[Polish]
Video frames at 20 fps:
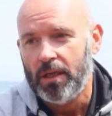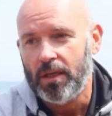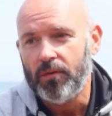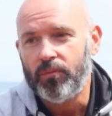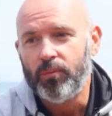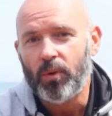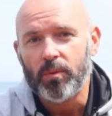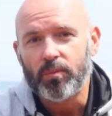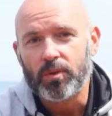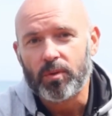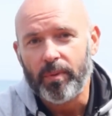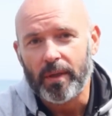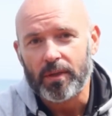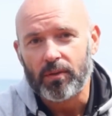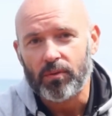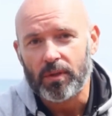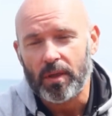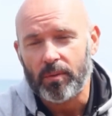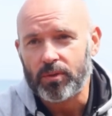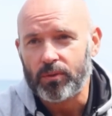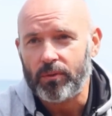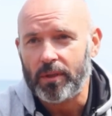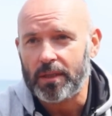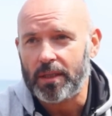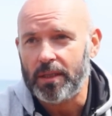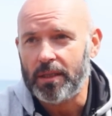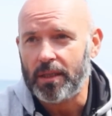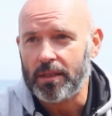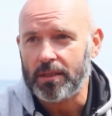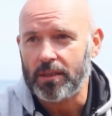I w moim przypadku, na przykład
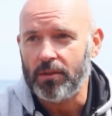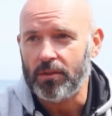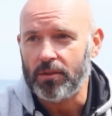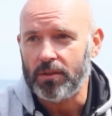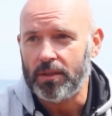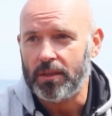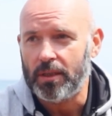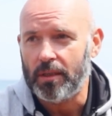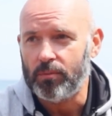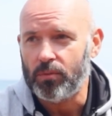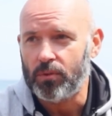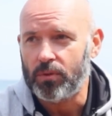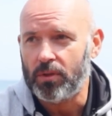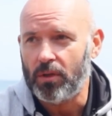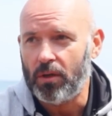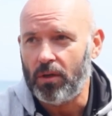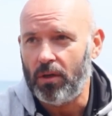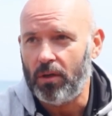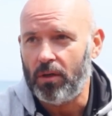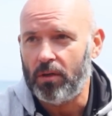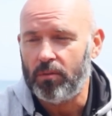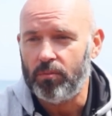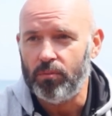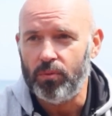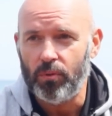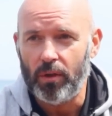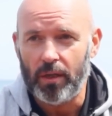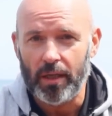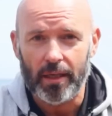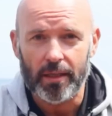kilka tygodni temu, to
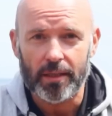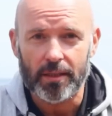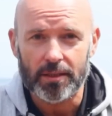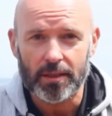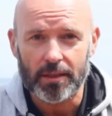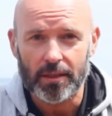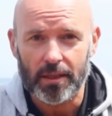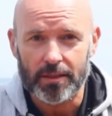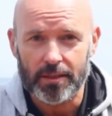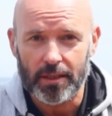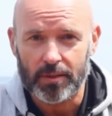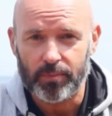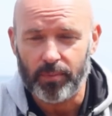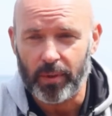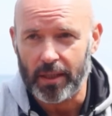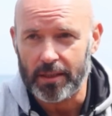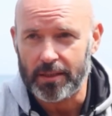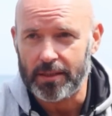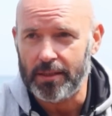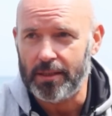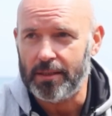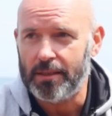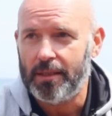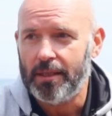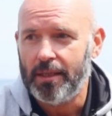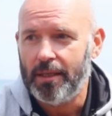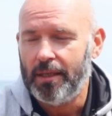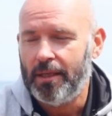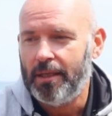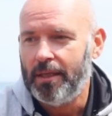była rezygnacja z pracy.
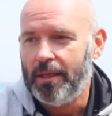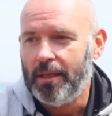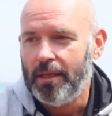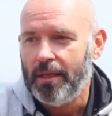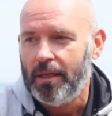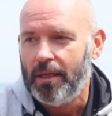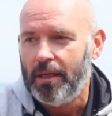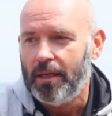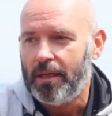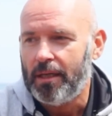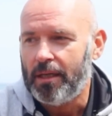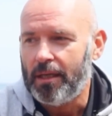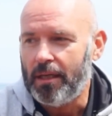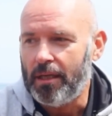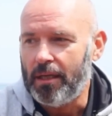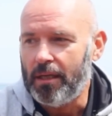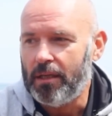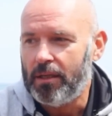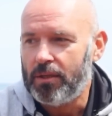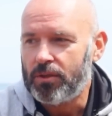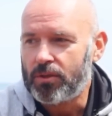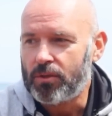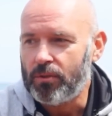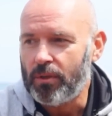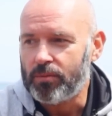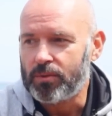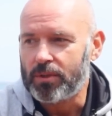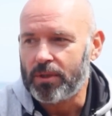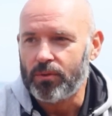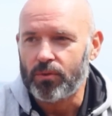E,
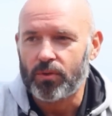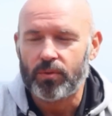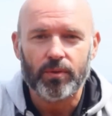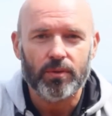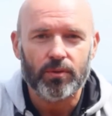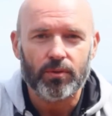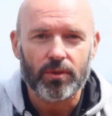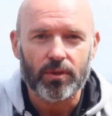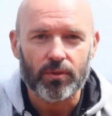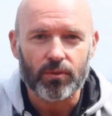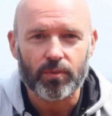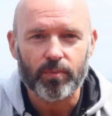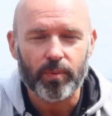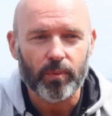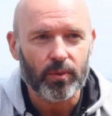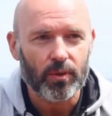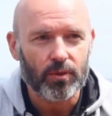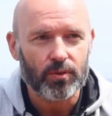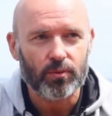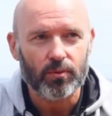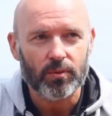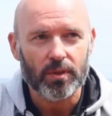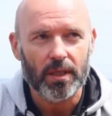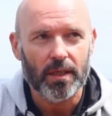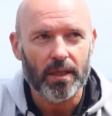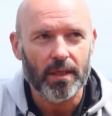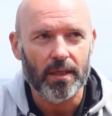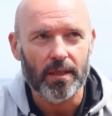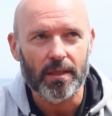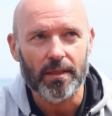czułem, że już, że już po prostu
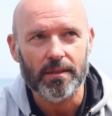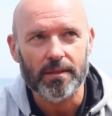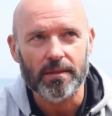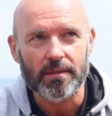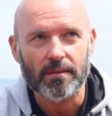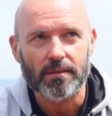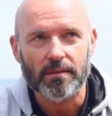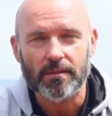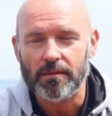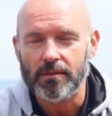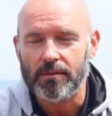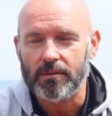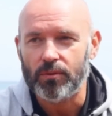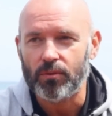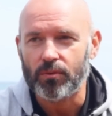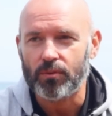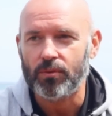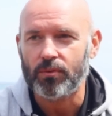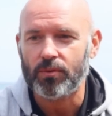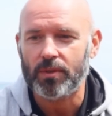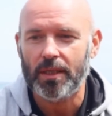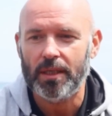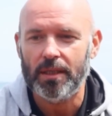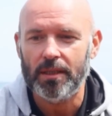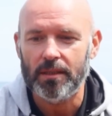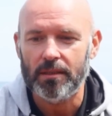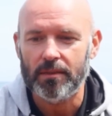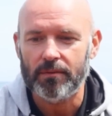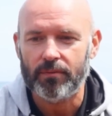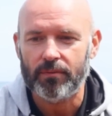nie, y, już
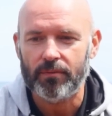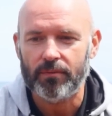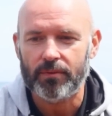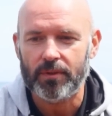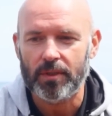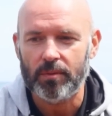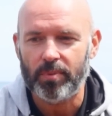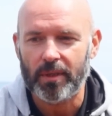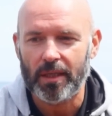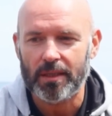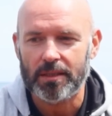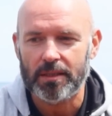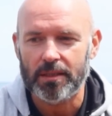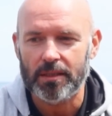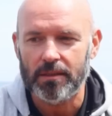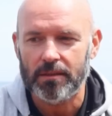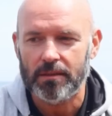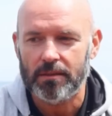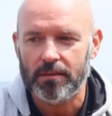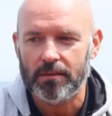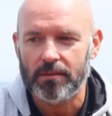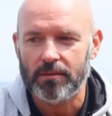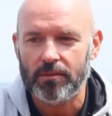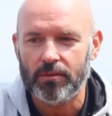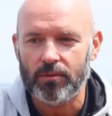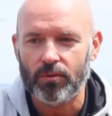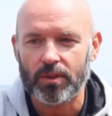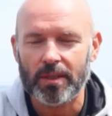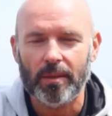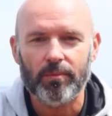dłużej w tej pracy,
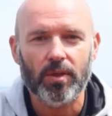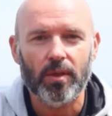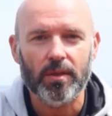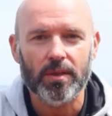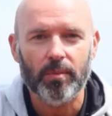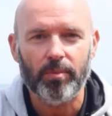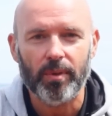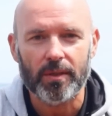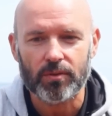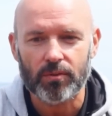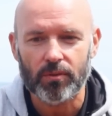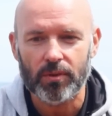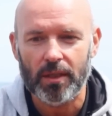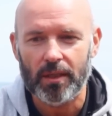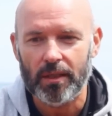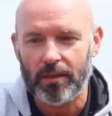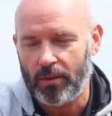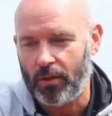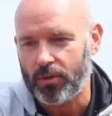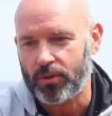już tam nie, nie pasuje.